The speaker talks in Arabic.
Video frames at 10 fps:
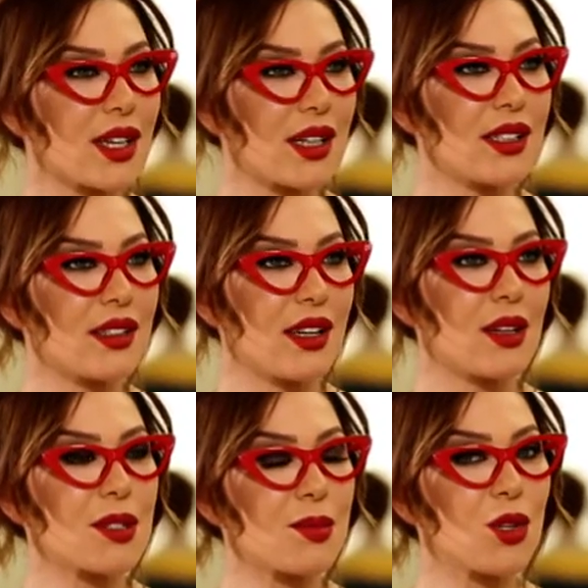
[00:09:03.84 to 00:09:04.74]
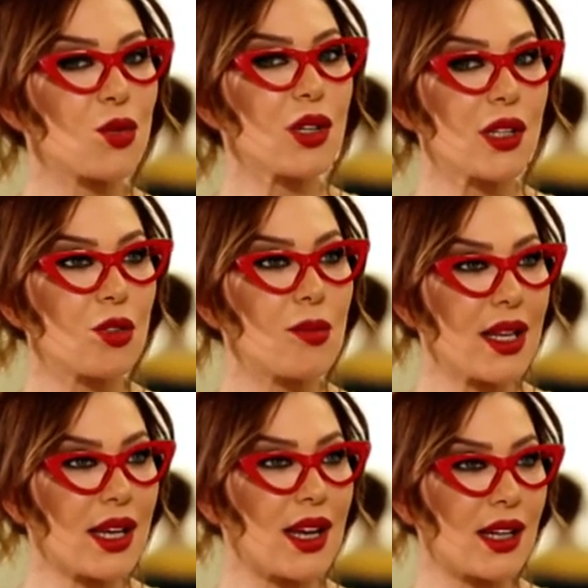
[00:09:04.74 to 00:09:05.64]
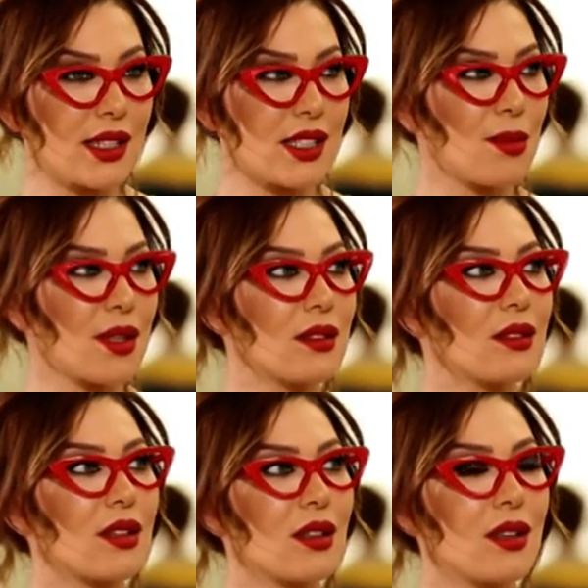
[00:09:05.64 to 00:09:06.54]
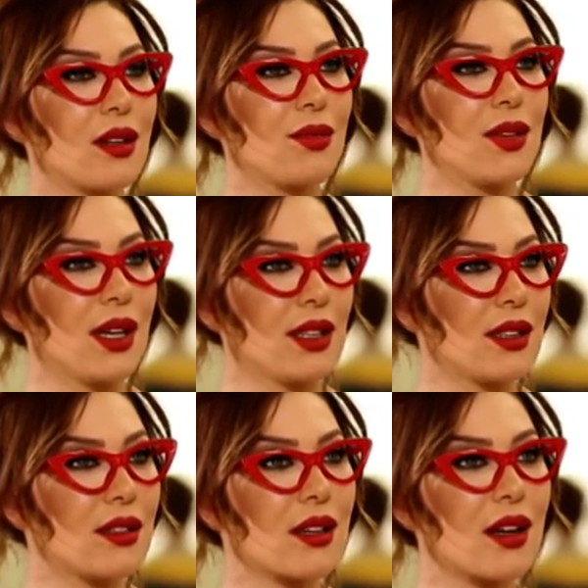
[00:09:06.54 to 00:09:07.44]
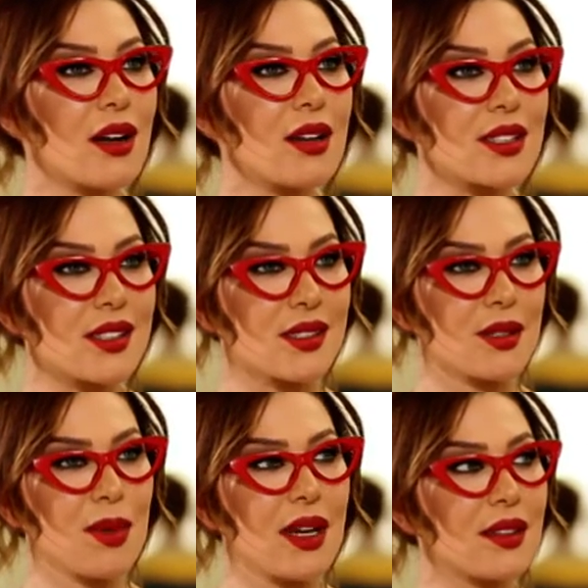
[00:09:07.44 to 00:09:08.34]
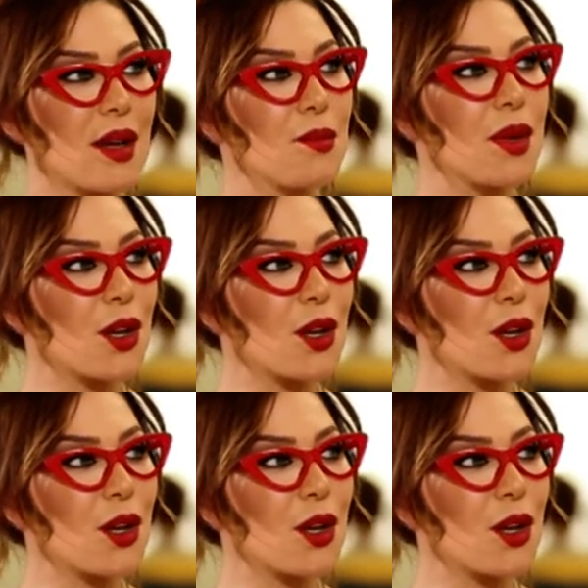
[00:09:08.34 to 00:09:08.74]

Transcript: ذكرت هيك بس م. بدي اقول انه الملكه اليزابيث في عندها دار خاص بيهتم